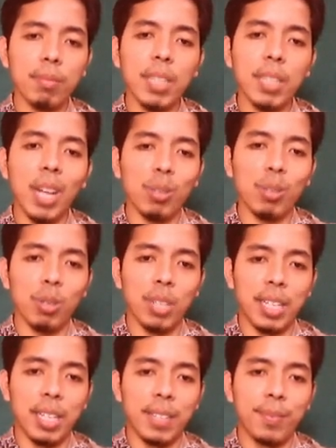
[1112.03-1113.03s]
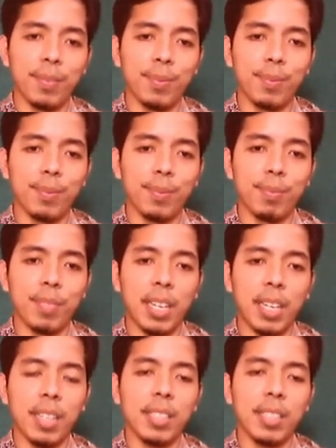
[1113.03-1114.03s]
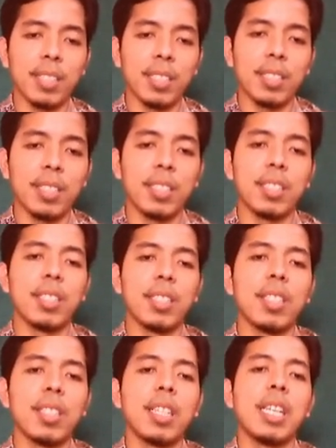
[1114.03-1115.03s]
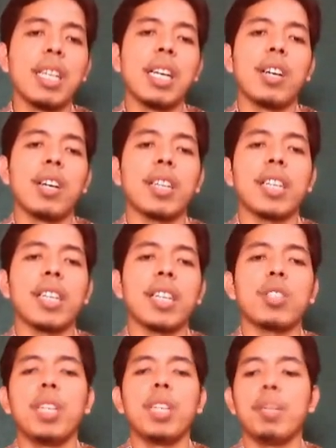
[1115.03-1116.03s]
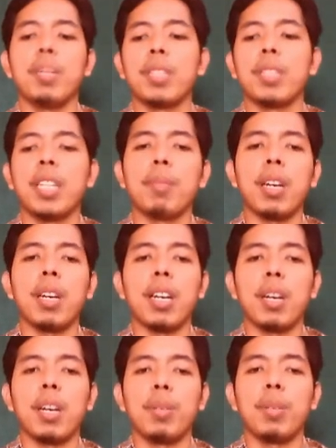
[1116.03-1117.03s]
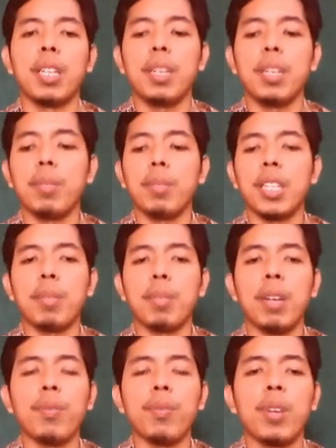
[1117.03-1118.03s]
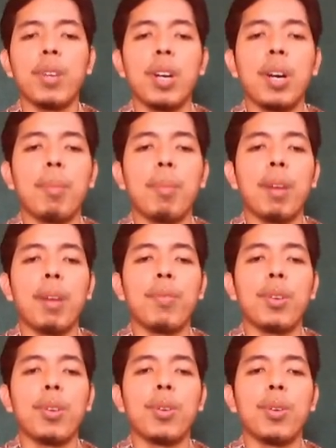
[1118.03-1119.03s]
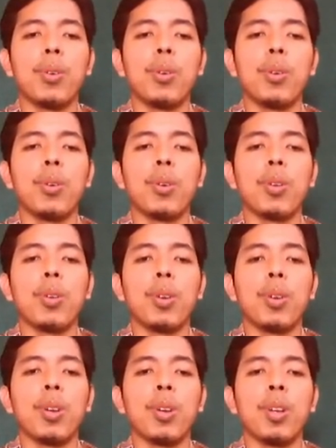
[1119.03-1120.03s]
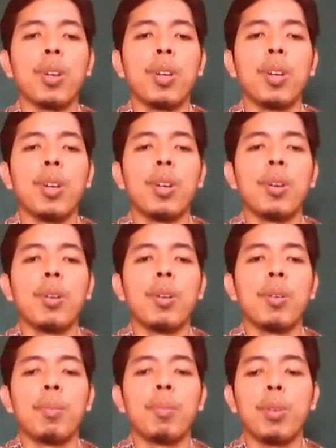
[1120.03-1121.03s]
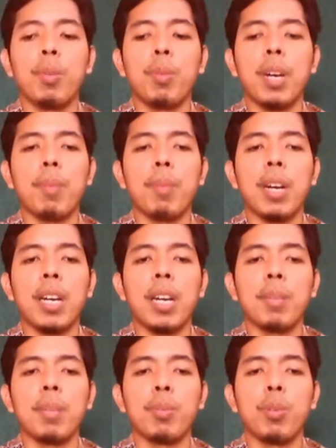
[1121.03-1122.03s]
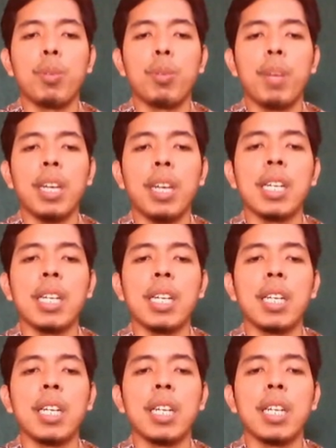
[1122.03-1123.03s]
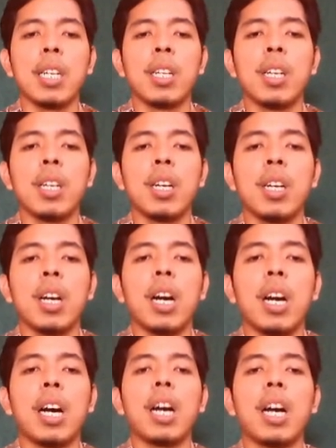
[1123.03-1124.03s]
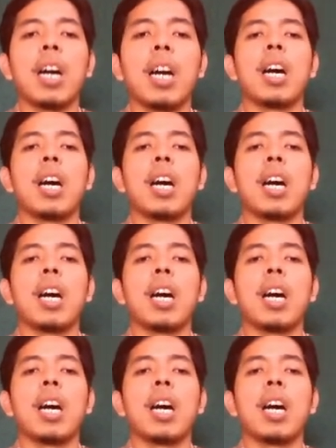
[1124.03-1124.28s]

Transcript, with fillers: Allah. Ya. Oke, kum ini menjadi ma ini menjadi maf maf'ul berupa apa? Berupa uh,